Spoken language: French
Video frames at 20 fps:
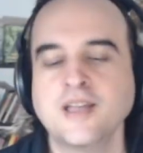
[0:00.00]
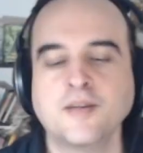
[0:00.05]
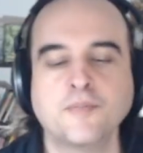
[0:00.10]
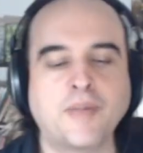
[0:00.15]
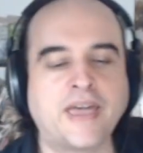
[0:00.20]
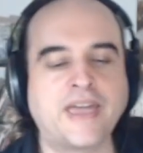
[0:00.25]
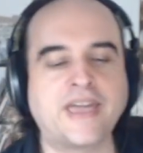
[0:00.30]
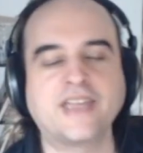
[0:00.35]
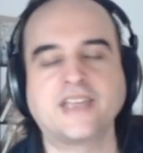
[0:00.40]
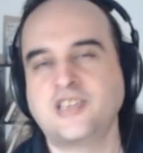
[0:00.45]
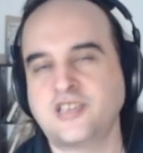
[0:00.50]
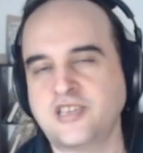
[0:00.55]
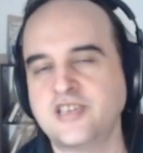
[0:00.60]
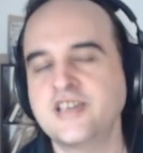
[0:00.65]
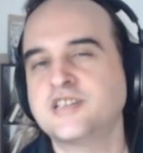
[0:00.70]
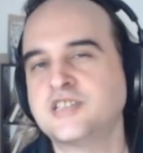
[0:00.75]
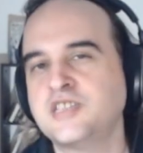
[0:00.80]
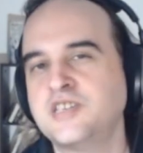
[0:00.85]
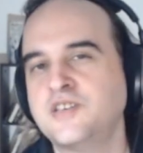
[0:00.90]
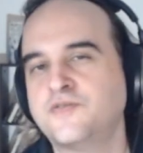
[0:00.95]
Ben, qui
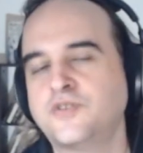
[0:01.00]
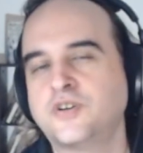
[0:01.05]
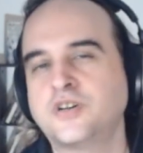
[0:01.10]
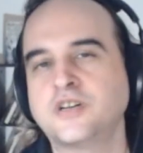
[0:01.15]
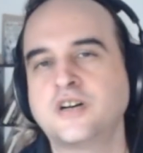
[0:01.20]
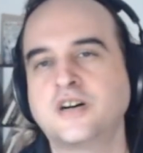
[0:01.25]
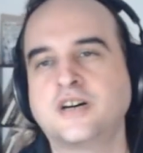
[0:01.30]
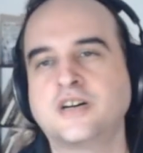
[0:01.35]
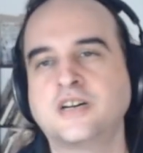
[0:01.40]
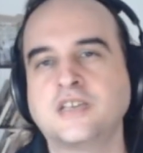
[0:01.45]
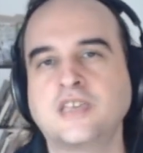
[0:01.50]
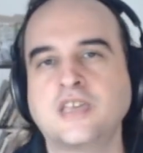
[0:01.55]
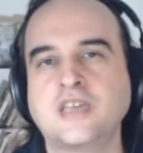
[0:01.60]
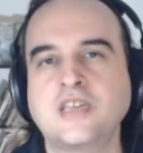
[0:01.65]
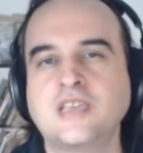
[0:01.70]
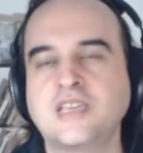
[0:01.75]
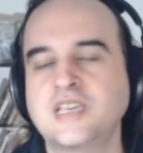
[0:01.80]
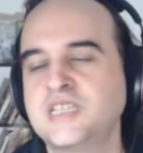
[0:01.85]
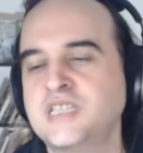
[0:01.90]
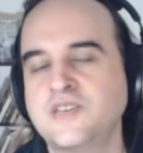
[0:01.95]
est-ce qui va
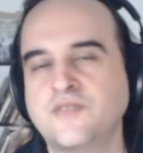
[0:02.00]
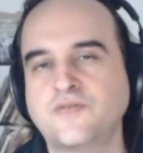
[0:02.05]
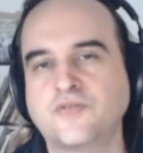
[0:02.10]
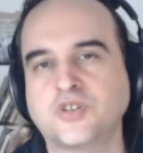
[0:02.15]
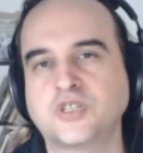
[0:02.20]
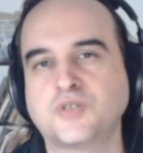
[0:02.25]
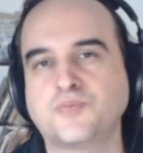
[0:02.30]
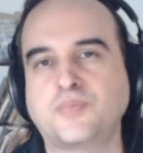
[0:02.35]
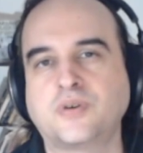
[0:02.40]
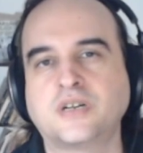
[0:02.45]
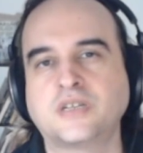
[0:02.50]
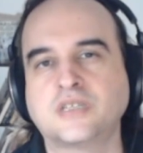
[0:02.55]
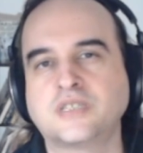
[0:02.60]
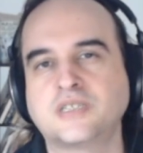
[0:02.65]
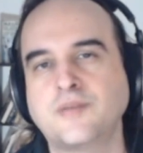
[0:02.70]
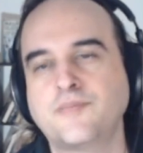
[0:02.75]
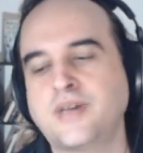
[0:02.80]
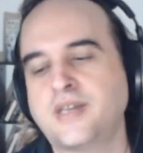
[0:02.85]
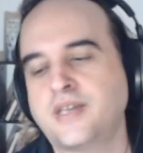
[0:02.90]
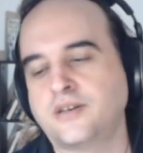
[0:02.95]
gagner? Qu'est-ce qui va se
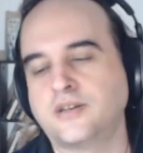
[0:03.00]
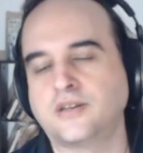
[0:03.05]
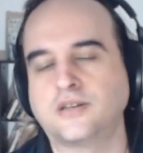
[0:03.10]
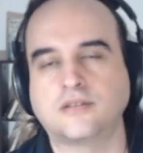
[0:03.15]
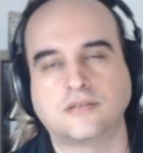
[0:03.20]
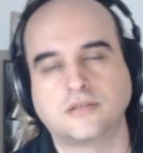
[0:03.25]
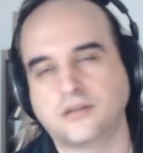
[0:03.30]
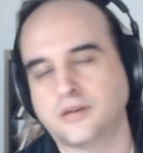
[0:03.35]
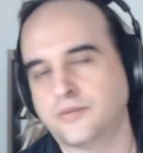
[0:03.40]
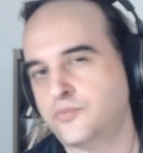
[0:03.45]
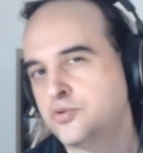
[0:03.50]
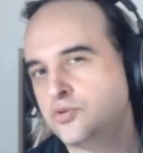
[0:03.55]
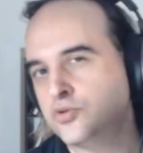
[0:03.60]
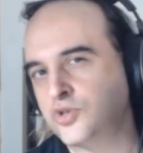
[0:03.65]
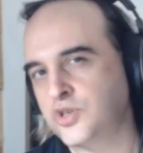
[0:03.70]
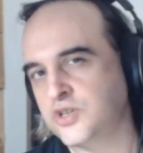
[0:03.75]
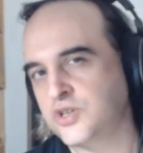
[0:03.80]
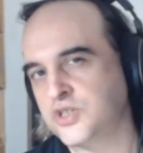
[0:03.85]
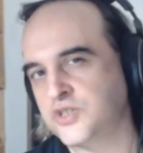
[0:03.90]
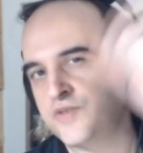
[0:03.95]
passer? Ben, comme
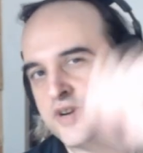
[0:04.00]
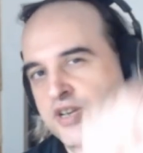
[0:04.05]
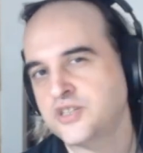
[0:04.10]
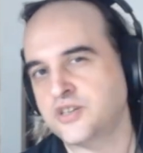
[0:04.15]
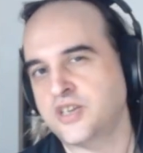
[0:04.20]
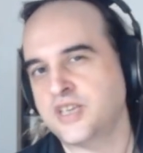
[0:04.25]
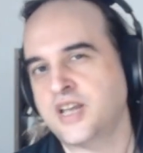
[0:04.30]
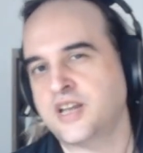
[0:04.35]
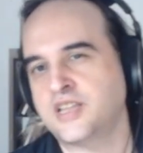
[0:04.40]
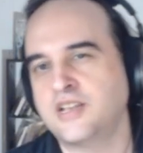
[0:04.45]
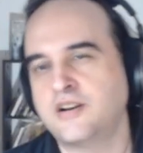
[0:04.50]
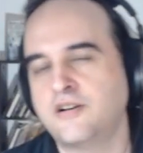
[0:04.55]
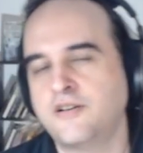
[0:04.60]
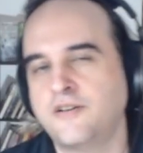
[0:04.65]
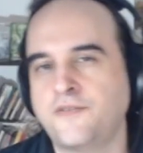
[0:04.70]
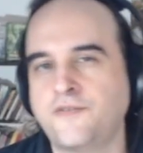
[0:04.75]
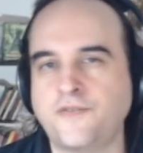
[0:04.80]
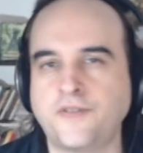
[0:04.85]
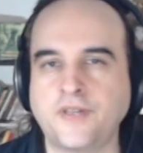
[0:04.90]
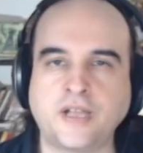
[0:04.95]
toujours, je vous laisse regarder le
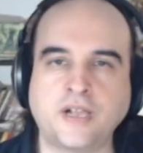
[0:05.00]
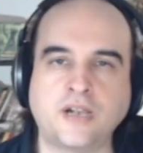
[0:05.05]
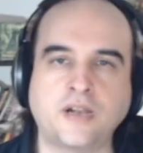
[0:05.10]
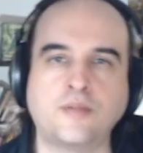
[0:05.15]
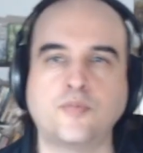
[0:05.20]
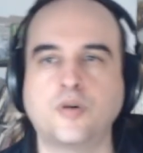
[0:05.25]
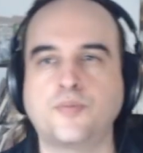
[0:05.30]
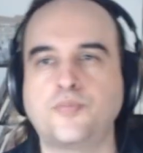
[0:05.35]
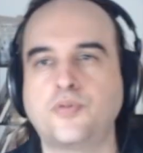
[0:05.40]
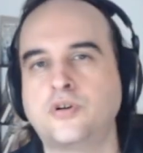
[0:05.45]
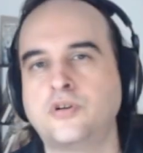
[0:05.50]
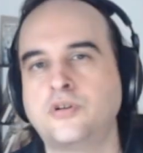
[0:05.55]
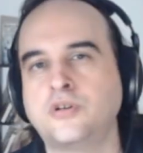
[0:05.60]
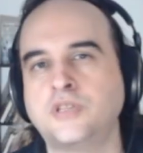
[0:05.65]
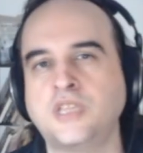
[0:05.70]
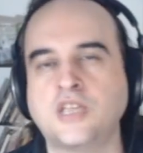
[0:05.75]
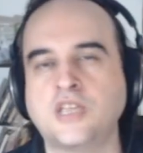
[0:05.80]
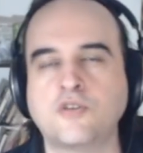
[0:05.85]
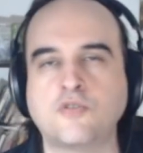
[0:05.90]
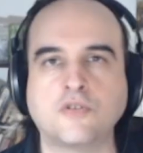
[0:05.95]
film pour le
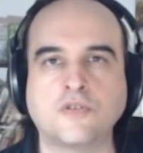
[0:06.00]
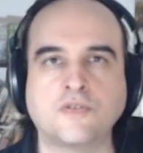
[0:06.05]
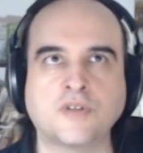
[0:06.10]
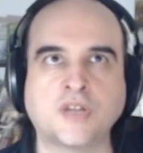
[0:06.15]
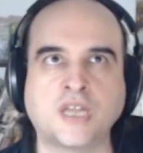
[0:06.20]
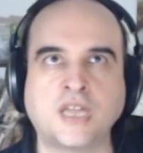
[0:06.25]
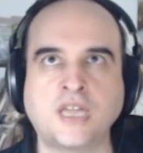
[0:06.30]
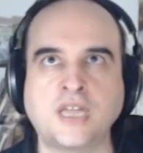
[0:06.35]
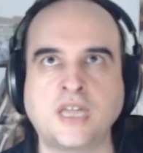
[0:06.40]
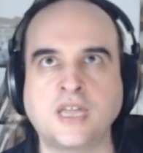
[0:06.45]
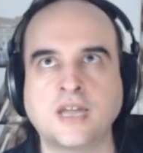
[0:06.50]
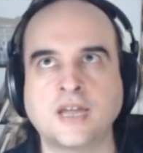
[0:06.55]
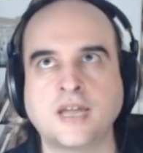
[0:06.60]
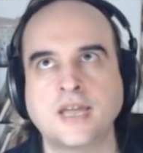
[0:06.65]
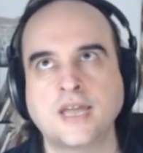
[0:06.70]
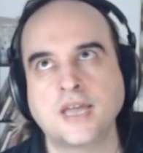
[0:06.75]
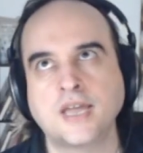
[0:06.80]
découvrir.